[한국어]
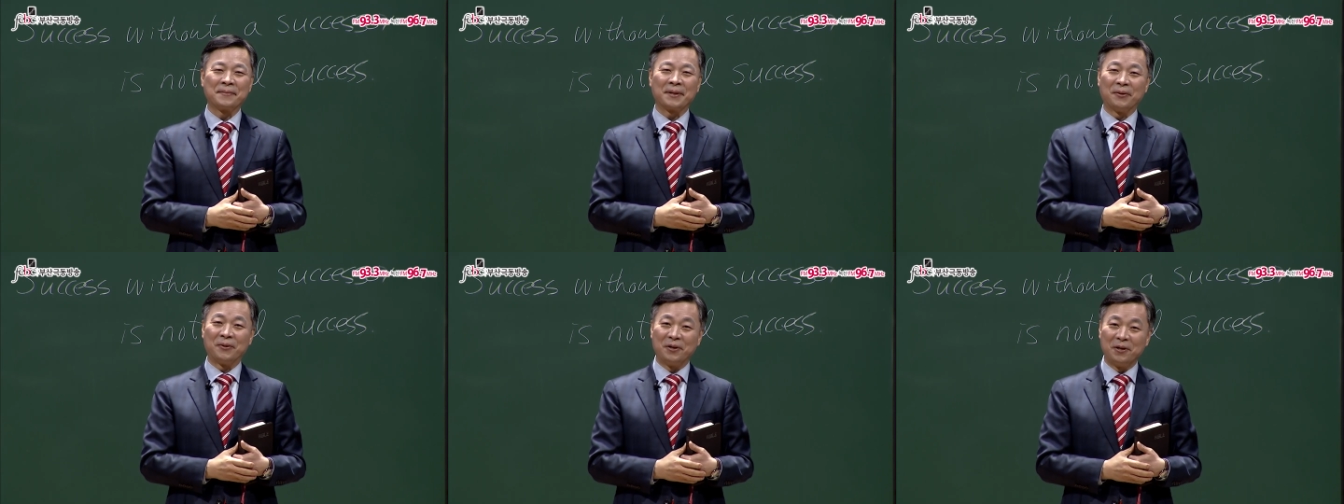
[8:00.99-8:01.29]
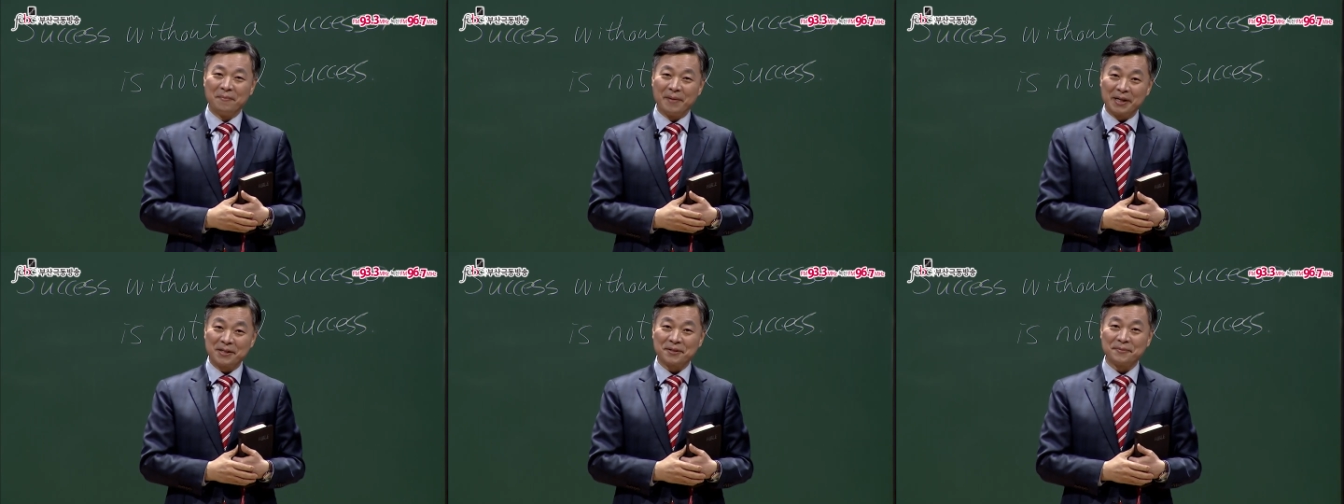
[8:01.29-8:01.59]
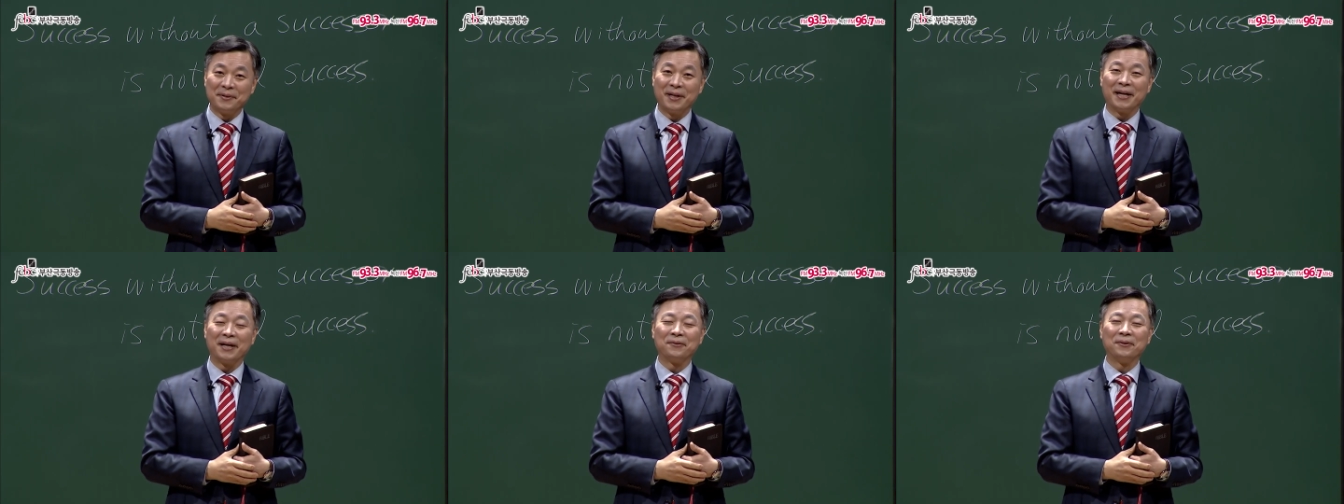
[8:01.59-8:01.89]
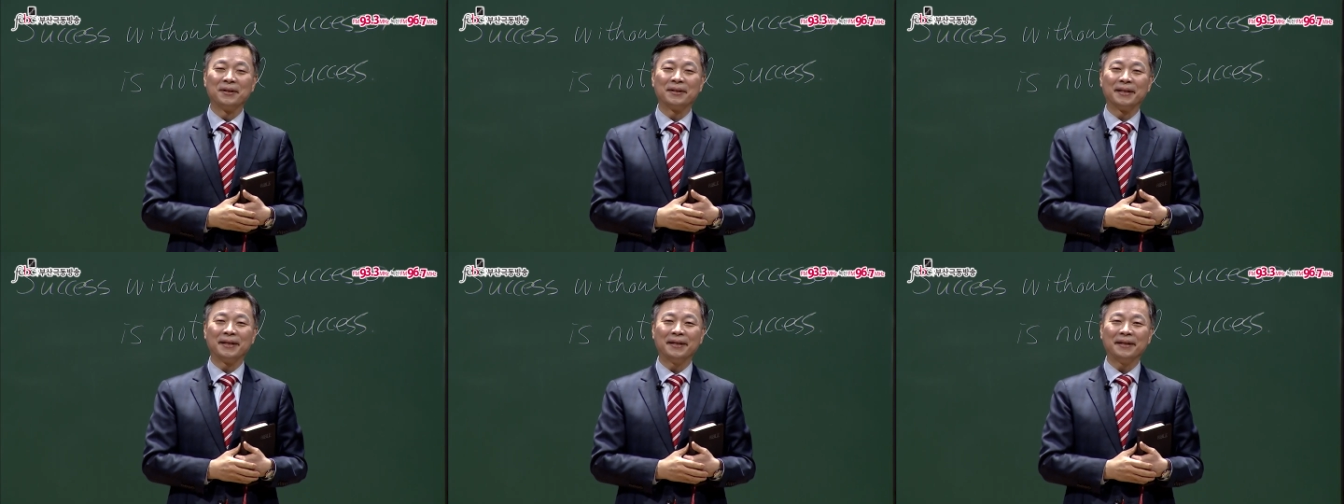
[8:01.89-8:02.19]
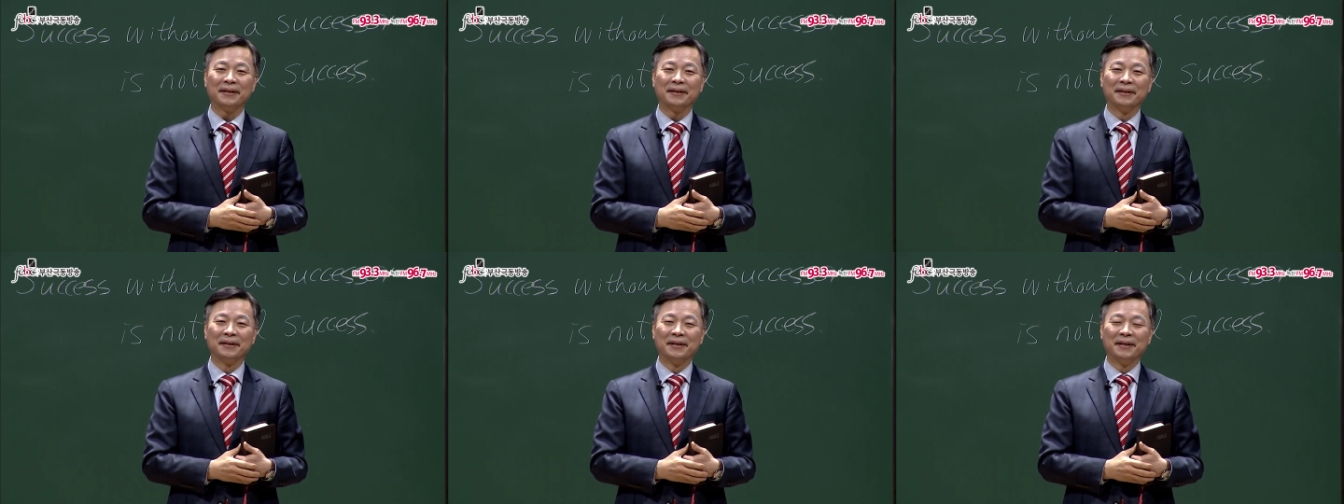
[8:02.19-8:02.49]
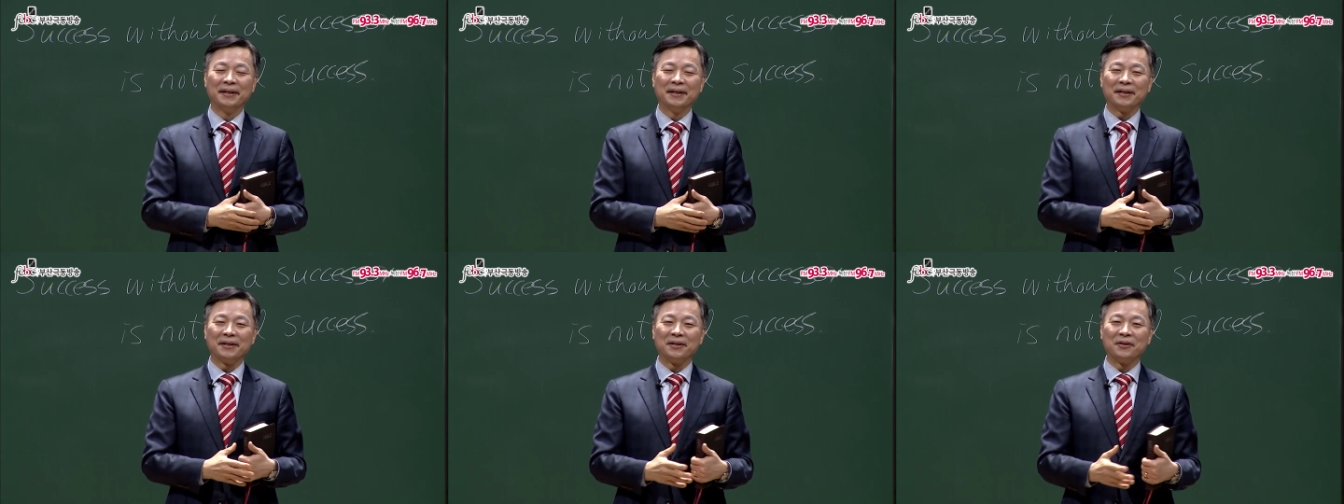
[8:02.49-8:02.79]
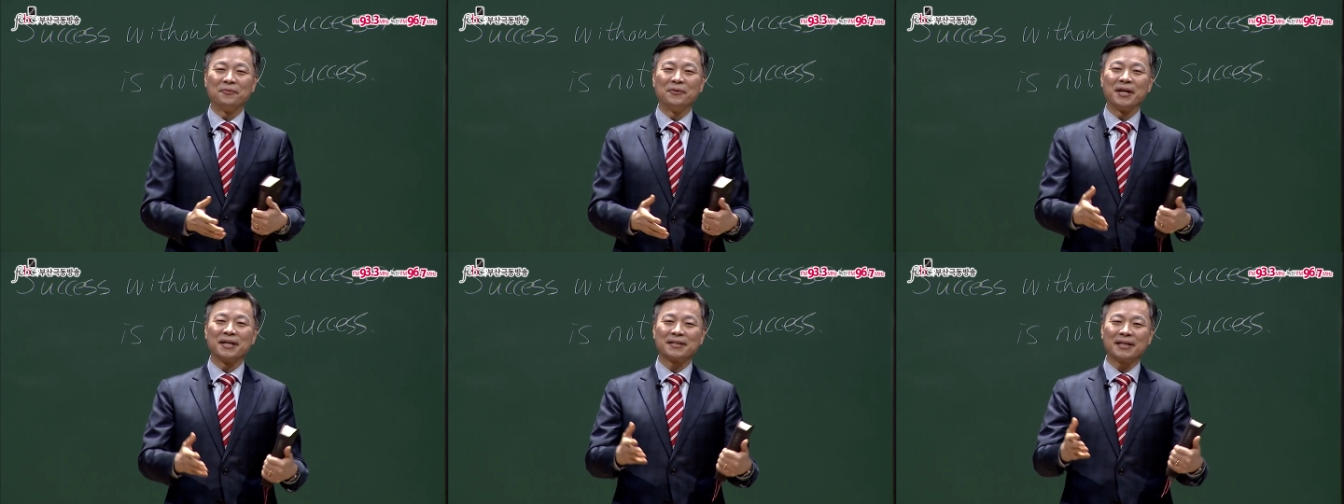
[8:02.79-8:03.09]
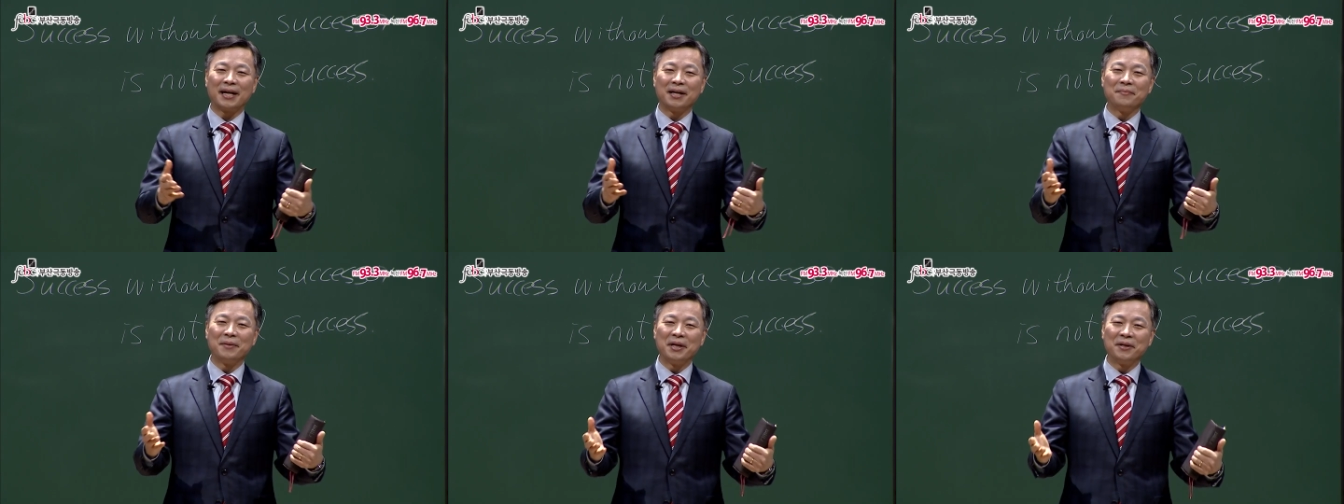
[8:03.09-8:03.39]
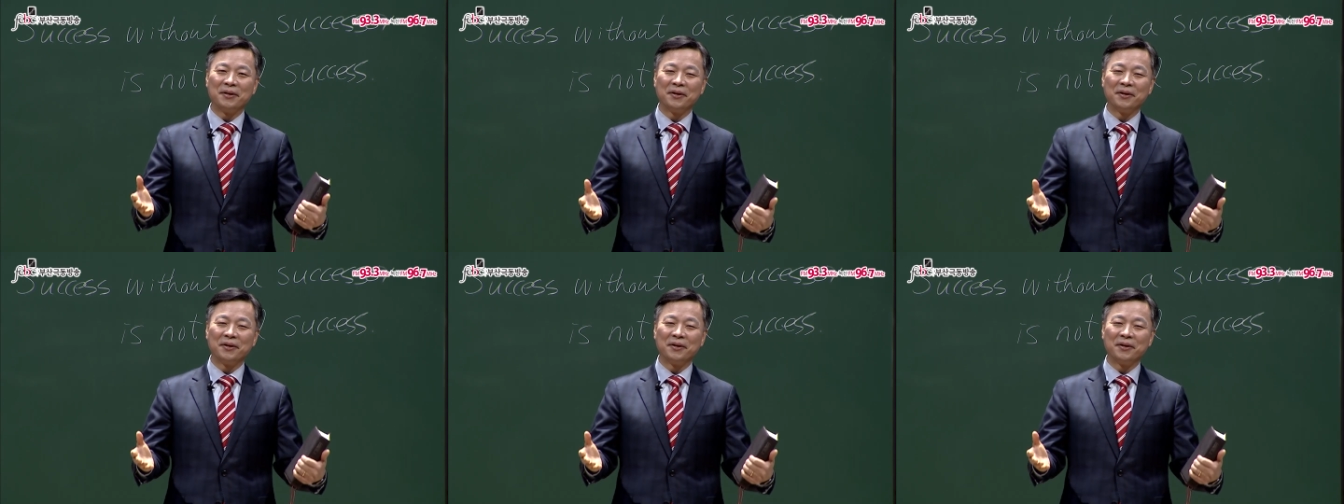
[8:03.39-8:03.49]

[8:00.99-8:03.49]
오늘 말씀을 나눌 때 여러분의 삶의